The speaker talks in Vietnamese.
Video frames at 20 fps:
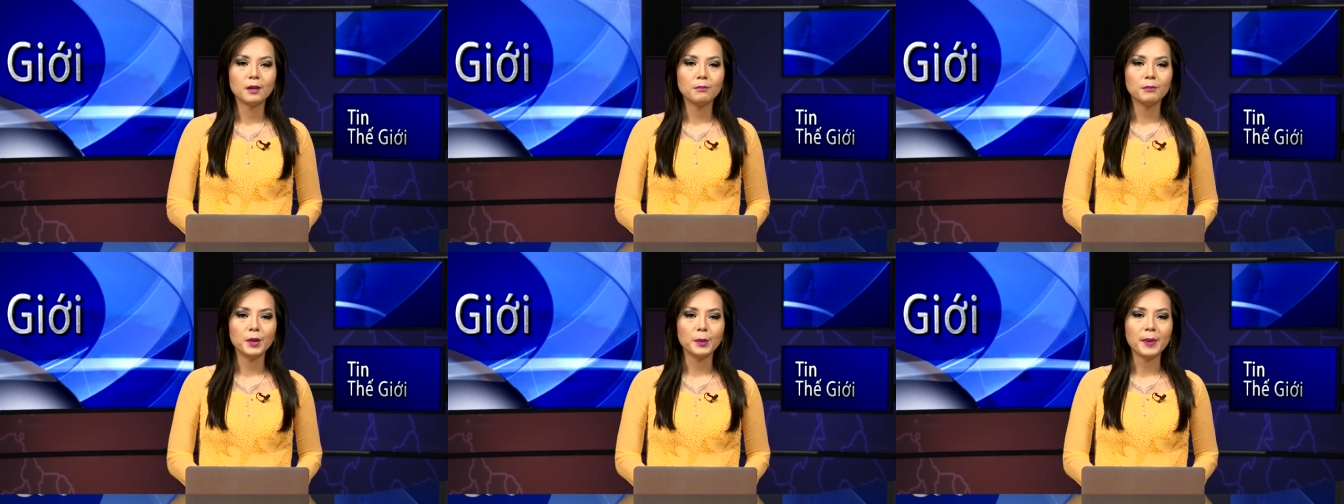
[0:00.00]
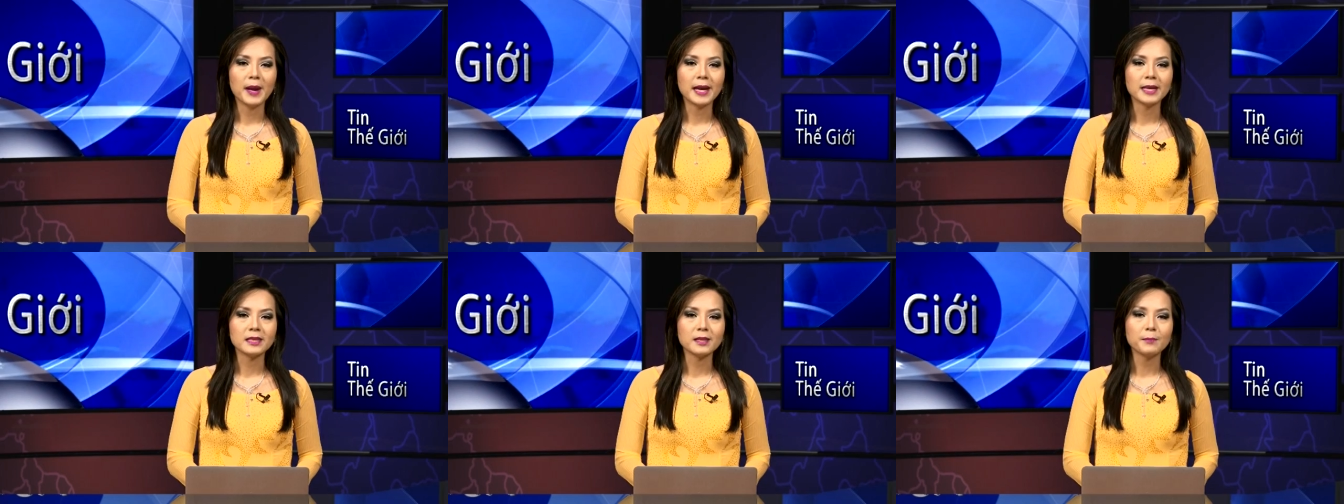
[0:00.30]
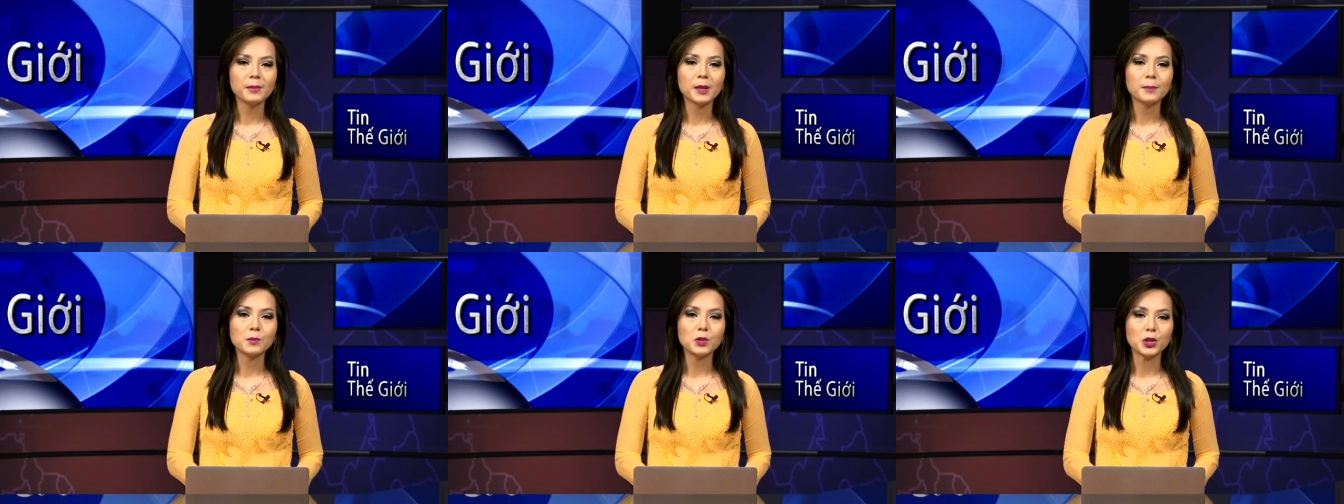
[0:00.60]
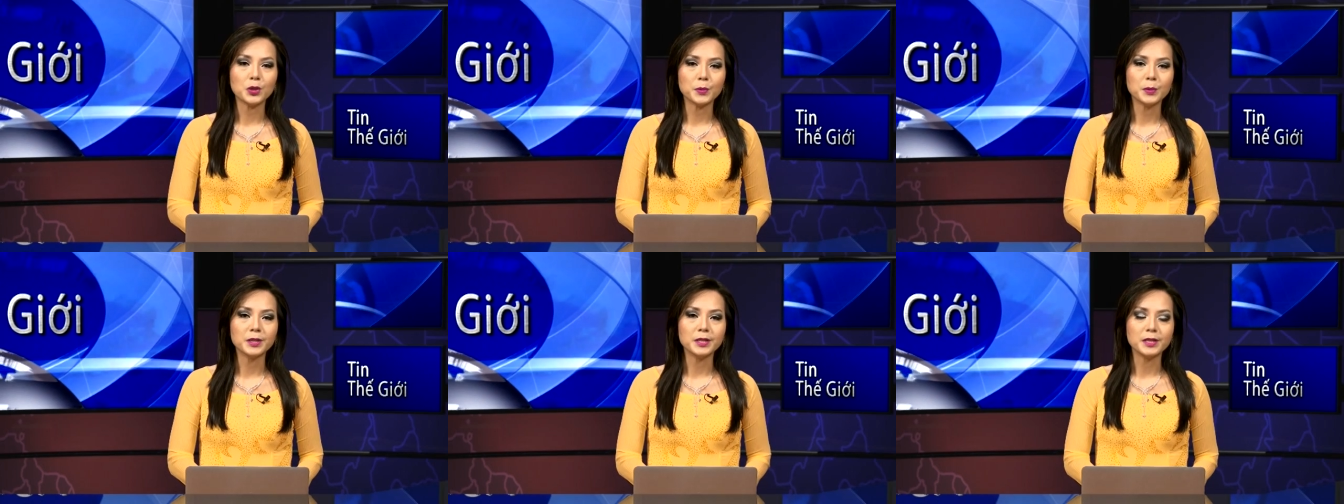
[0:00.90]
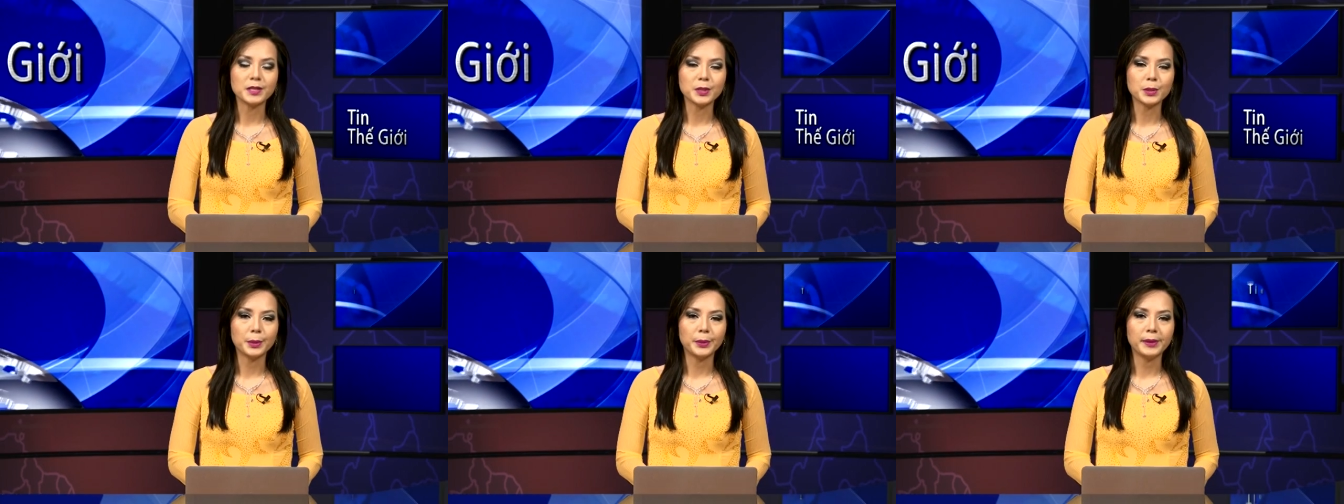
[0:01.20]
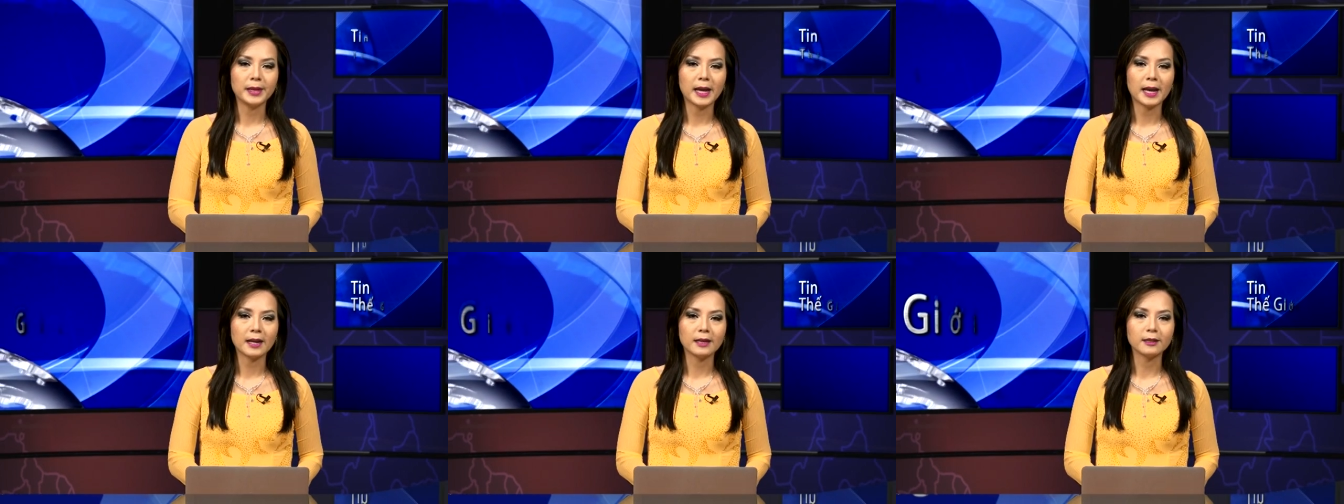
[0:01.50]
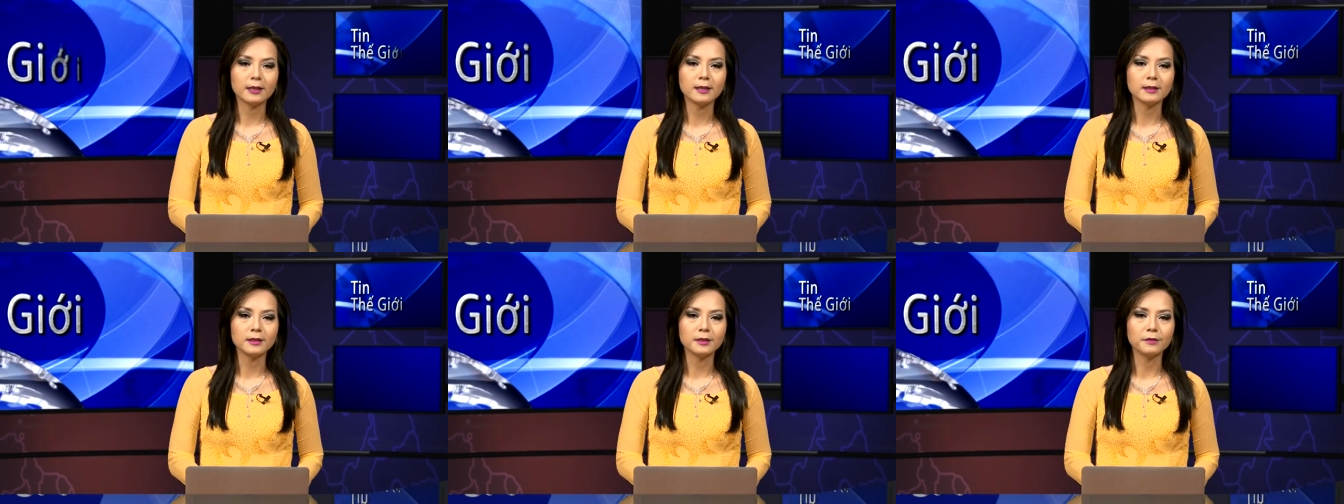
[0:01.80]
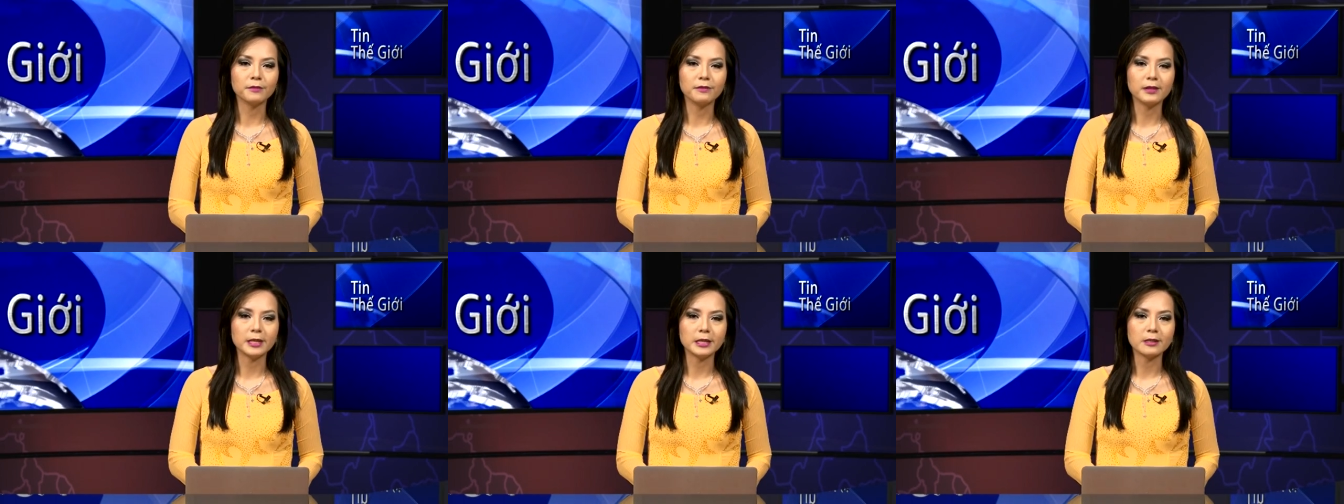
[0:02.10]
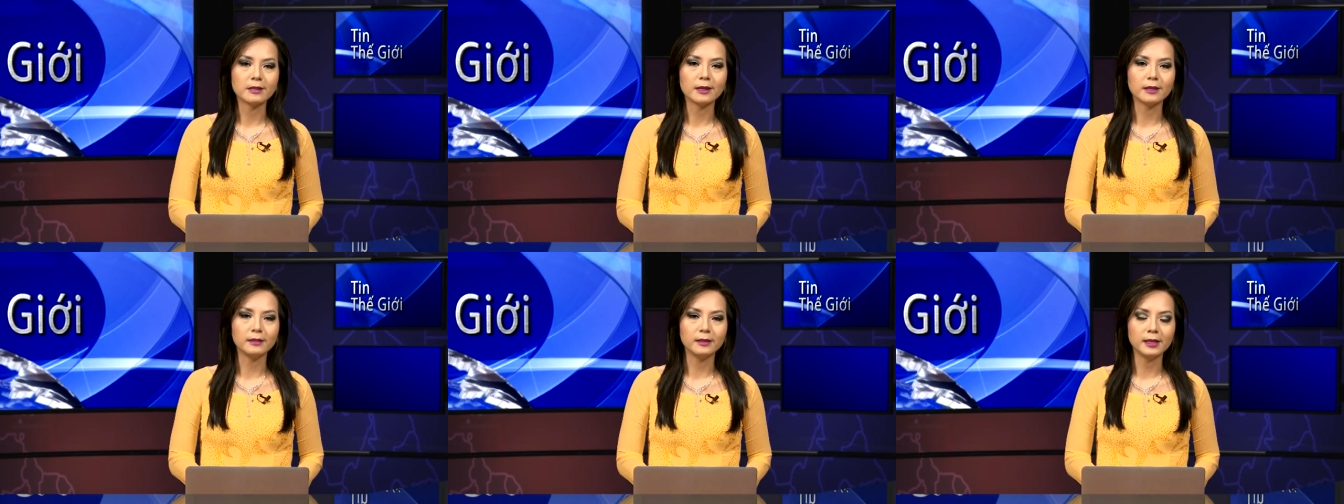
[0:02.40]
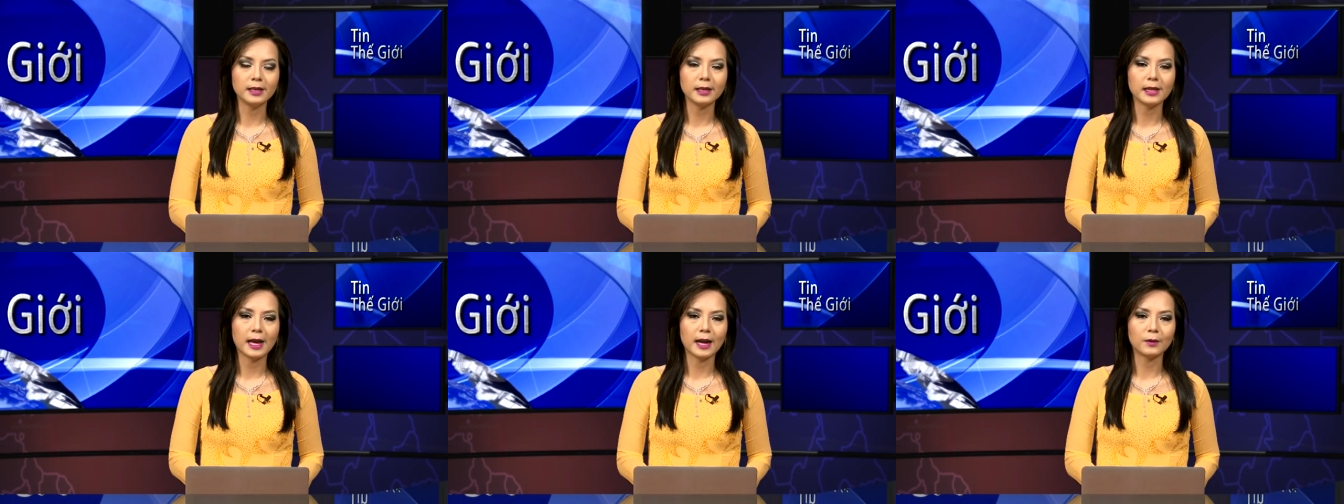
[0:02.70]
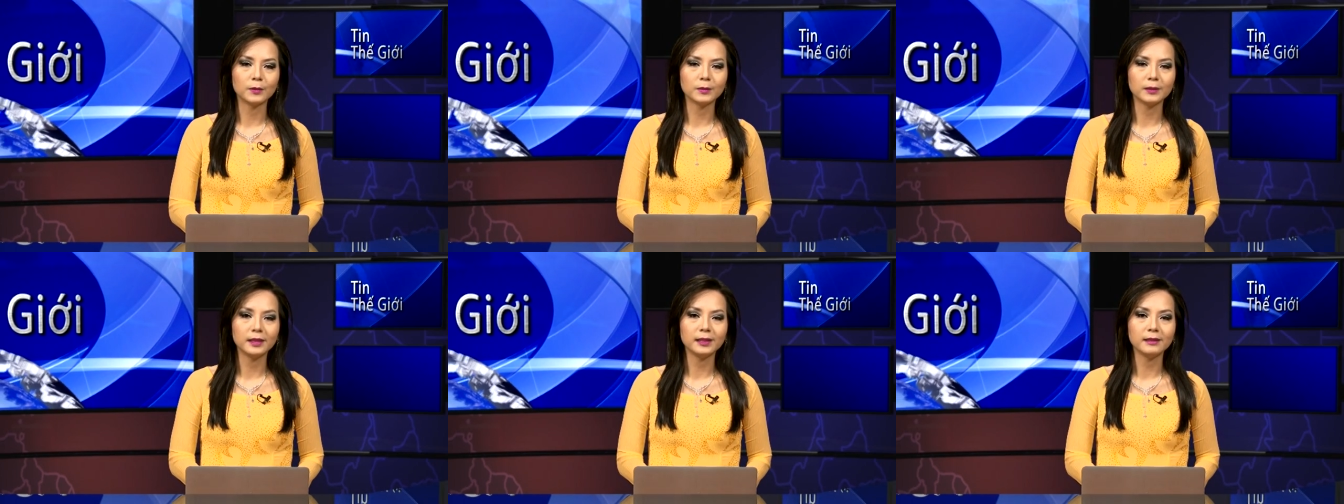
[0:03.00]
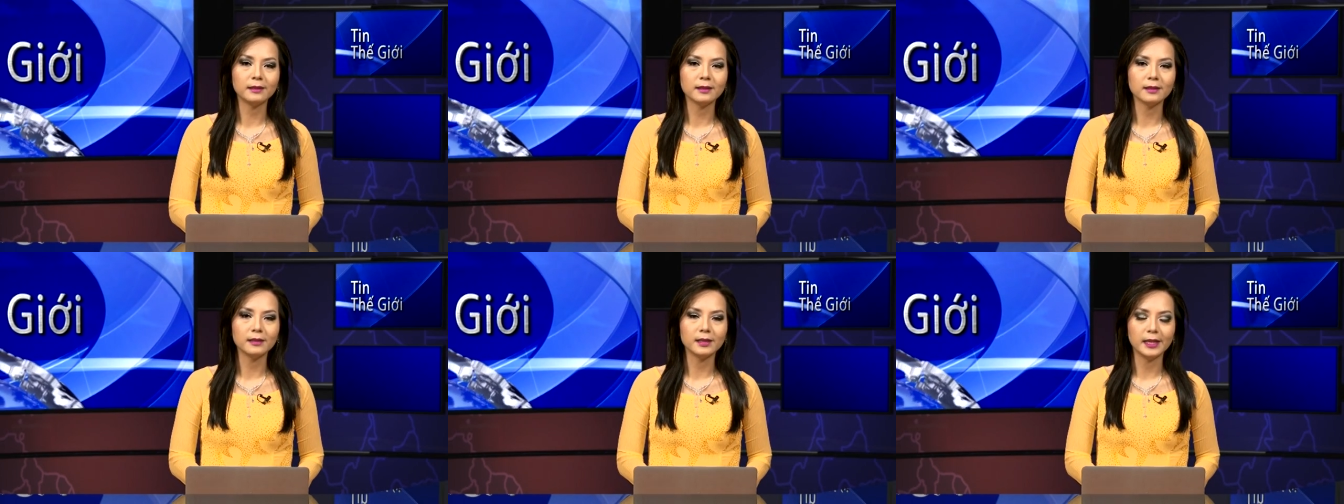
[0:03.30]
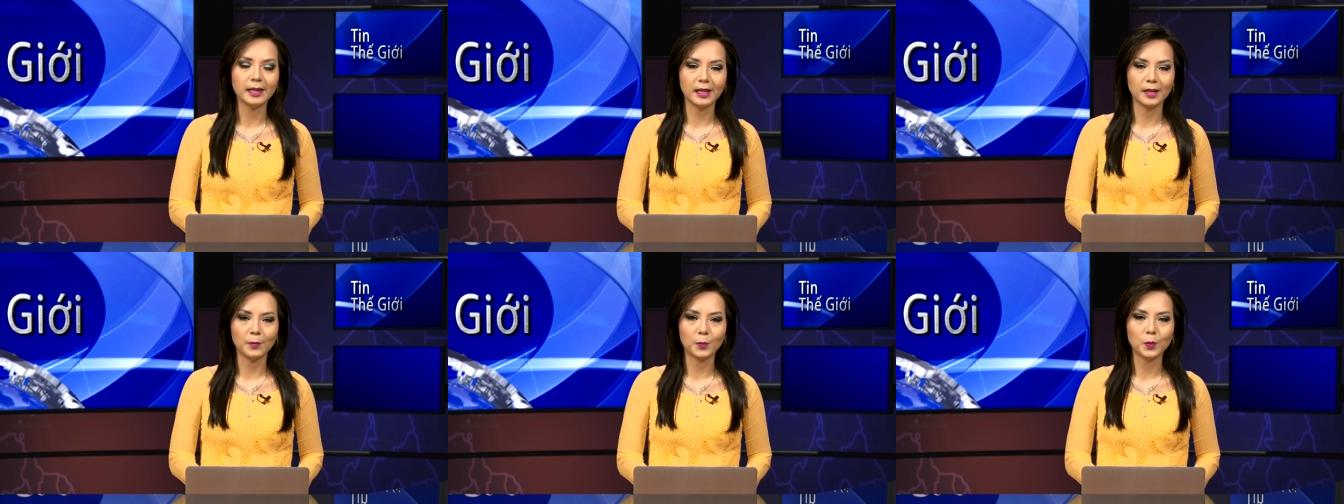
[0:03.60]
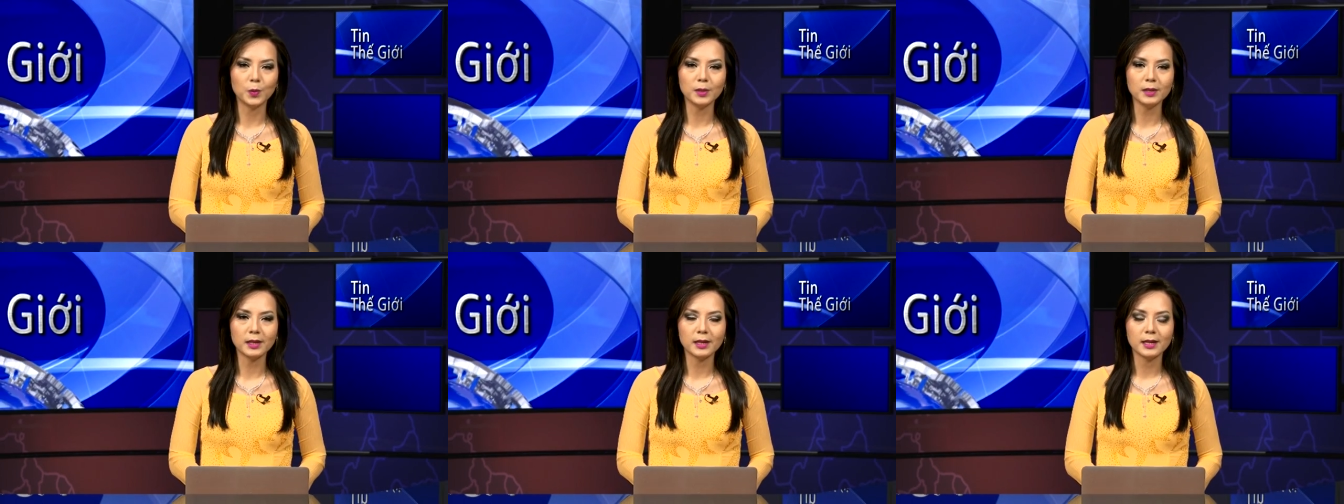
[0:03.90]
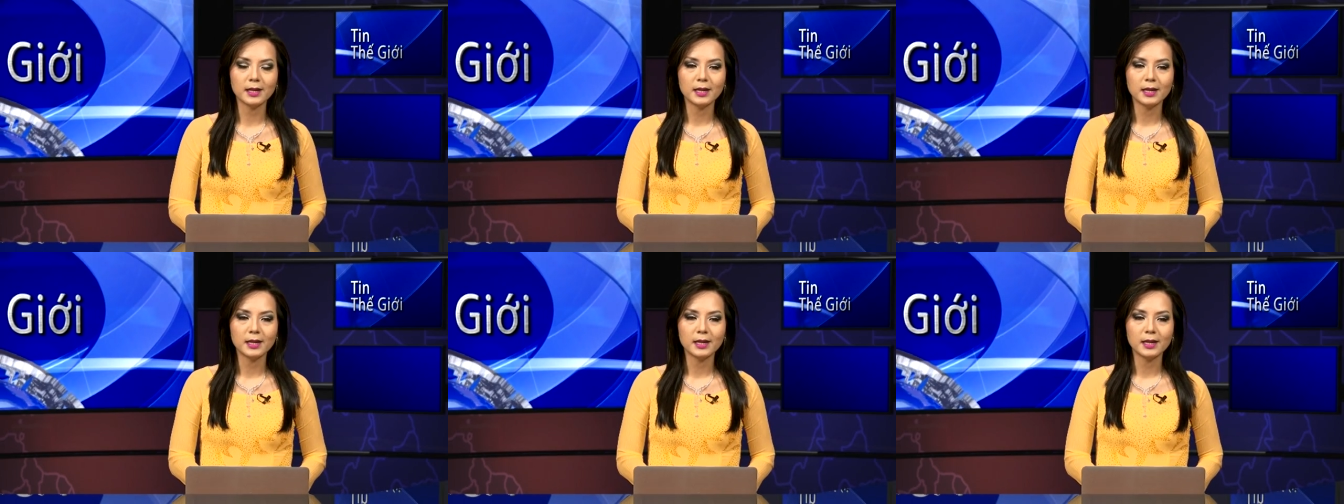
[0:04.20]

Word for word: 13.5 triệu người Syria cần được viện trợ nhân đạo tin từ Liên Hiệp Quốc.